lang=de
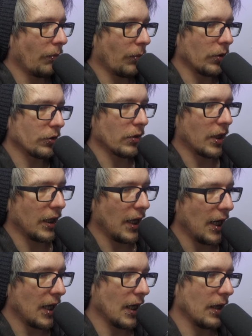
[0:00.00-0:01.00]
brauchst du auch kein
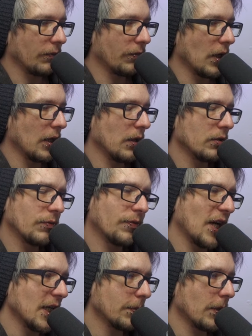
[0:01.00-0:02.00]
Hey also
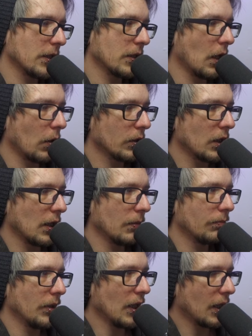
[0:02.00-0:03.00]
vielleicht mal als Counter
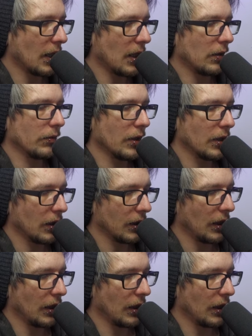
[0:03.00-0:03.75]
im BK oder